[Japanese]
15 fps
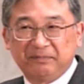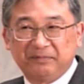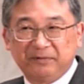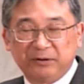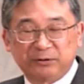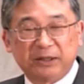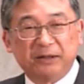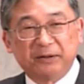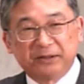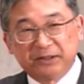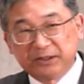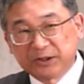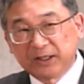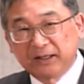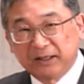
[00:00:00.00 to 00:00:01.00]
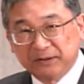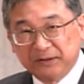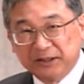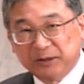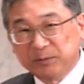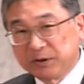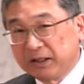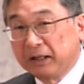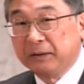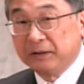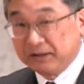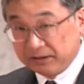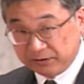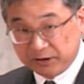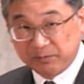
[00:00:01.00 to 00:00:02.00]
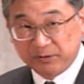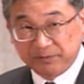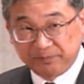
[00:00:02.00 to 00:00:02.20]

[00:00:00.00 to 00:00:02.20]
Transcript: さあ従っていても従っていなくても